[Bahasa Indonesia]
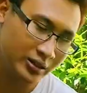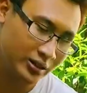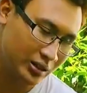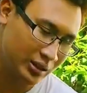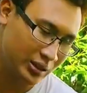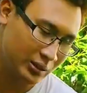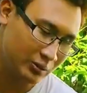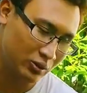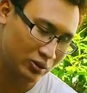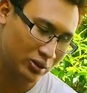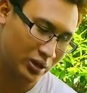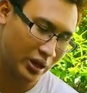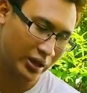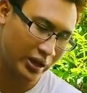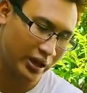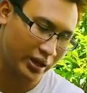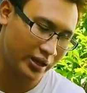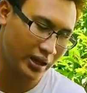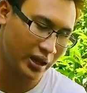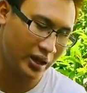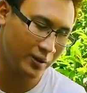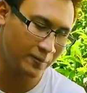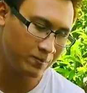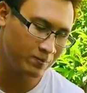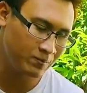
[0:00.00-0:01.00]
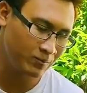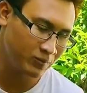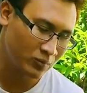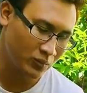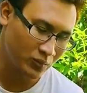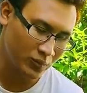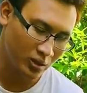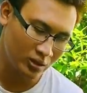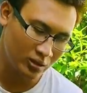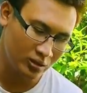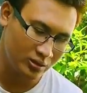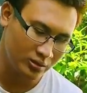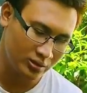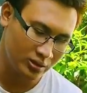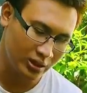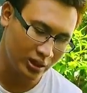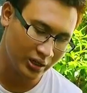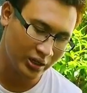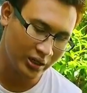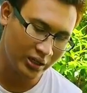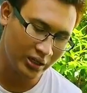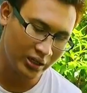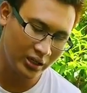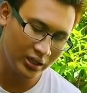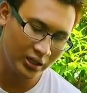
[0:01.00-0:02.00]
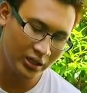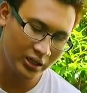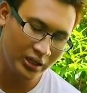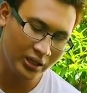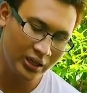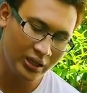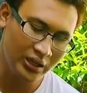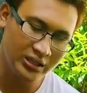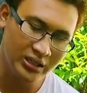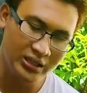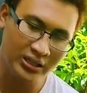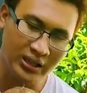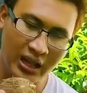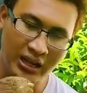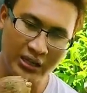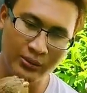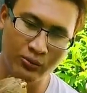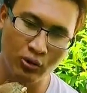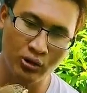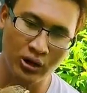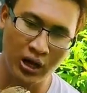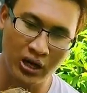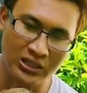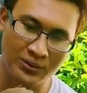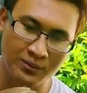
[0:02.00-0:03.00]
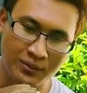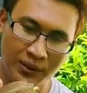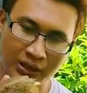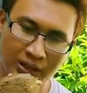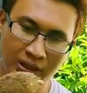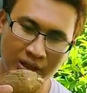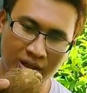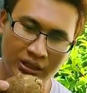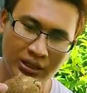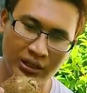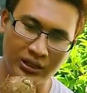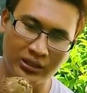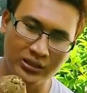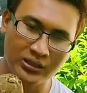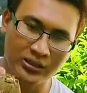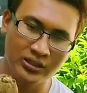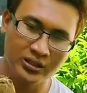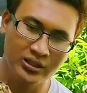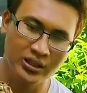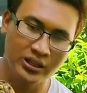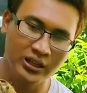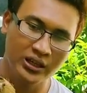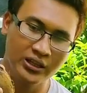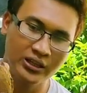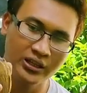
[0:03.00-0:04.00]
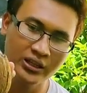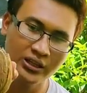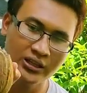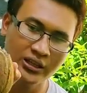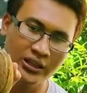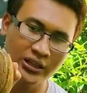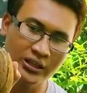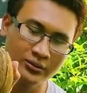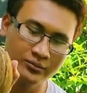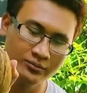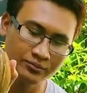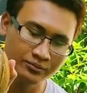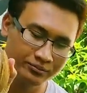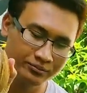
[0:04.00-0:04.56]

ibu saya ya jadi ini setelah dibuka seperti ini segini dia